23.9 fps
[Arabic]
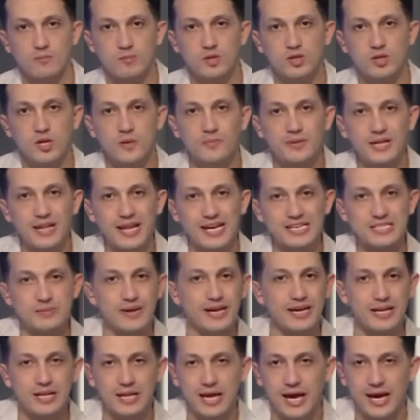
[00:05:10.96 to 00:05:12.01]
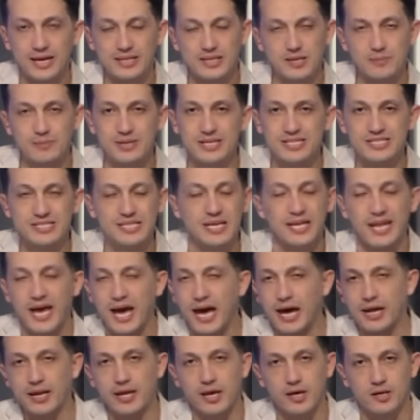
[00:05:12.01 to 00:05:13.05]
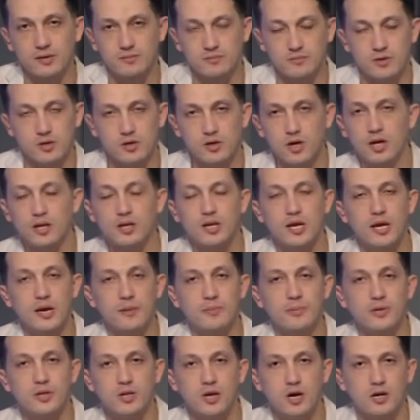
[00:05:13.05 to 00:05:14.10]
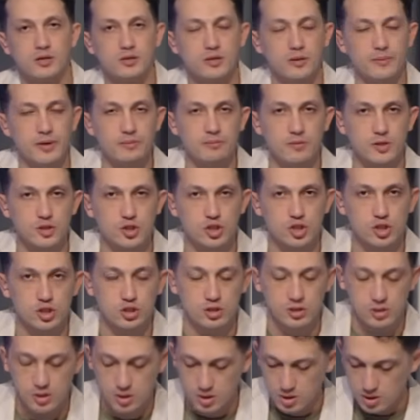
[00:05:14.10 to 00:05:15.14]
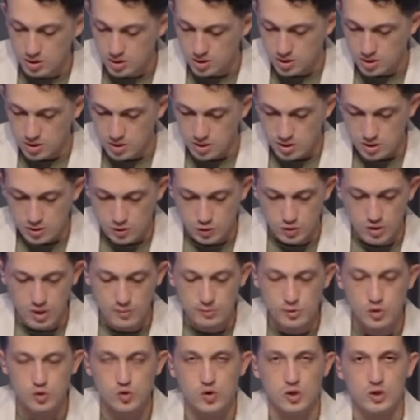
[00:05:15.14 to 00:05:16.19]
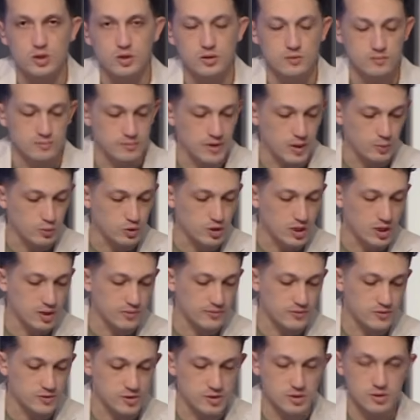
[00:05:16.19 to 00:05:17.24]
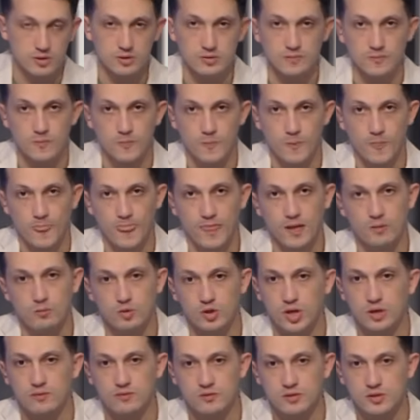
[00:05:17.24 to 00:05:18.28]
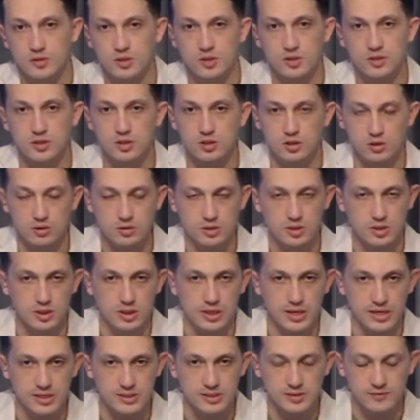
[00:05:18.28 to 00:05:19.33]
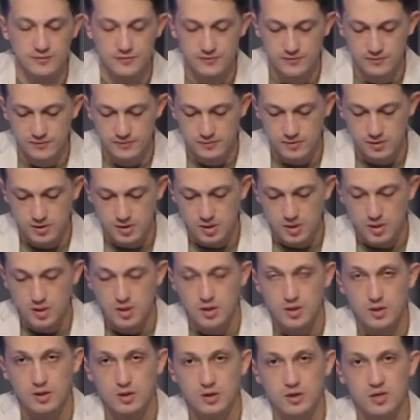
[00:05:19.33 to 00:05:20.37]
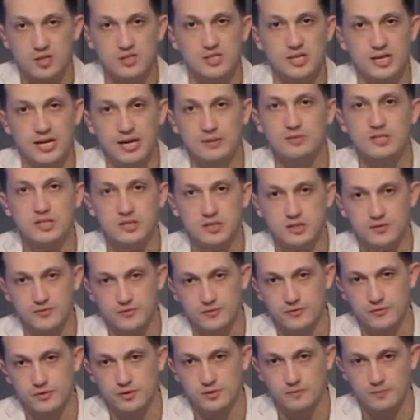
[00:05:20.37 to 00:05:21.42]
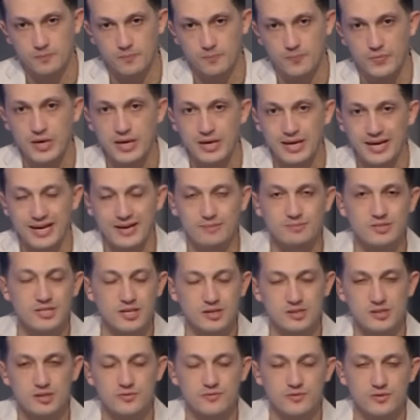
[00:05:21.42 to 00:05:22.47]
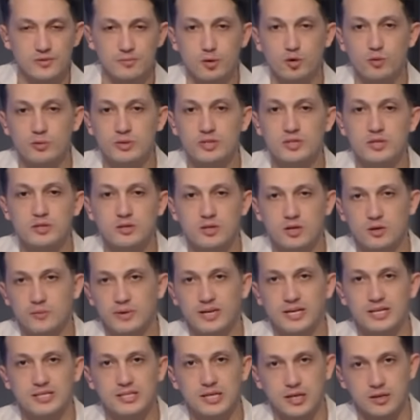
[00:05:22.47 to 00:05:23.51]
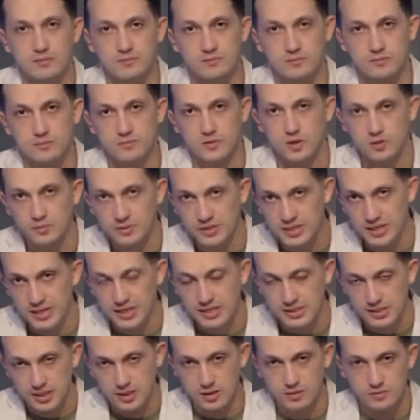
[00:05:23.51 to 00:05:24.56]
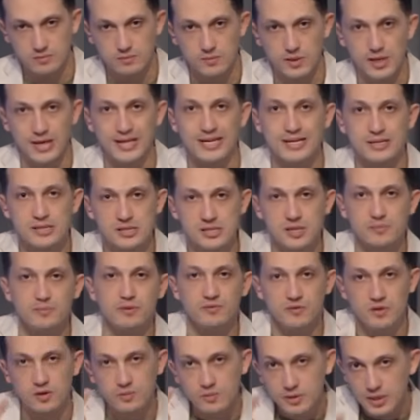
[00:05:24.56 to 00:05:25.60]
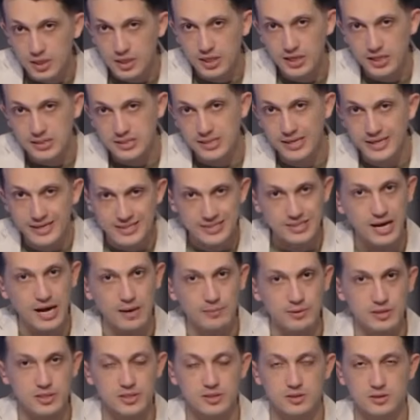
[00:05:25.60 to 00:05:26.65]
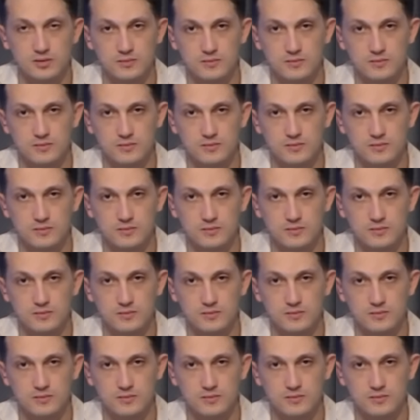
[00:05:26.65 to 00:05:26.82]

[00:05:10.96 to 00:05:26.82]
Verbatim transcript: من ضمن الاسماء اللي هيتم الاستغناء عنها الراجل لعب النهارده باين ماتش قدام استراليا مع منتخب فلسطين المنتخب الصيني الشقيق للاسف خسر 5 0 5 0 منهم اثنين ضربات جزاء ضربتين جزاء اللي تسبب في ضربتين الجزاء ياسر حمد